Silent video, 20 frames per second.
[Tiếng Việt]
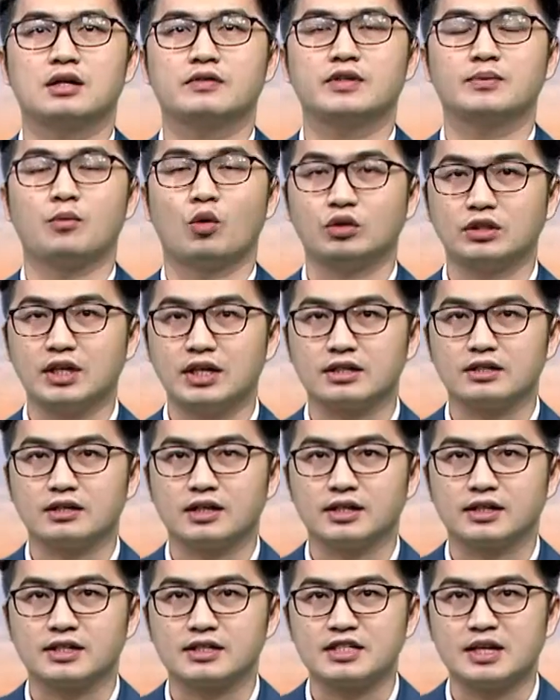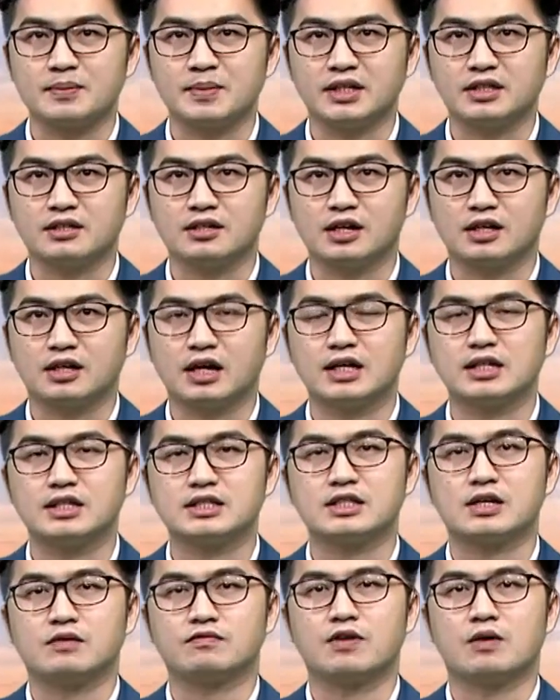với 4 tỷ người, sẽ bị thừa
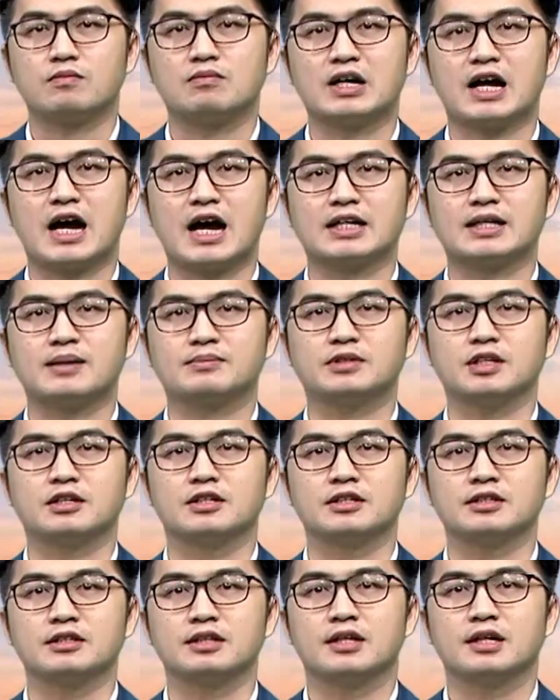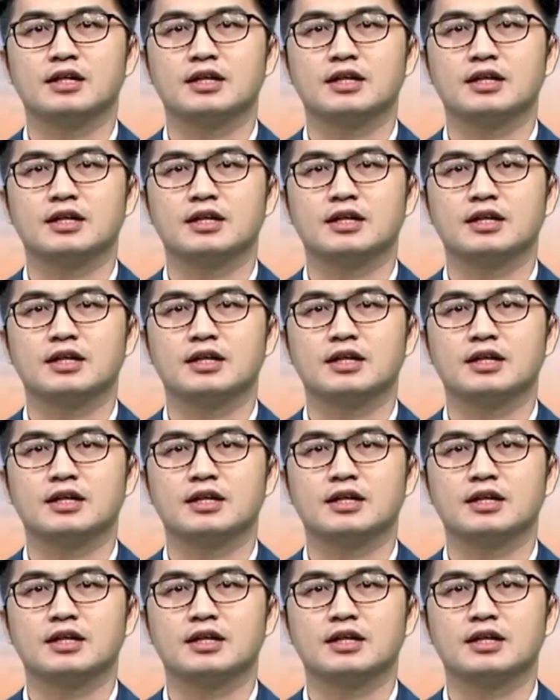cân trong vòng 12 năm tới.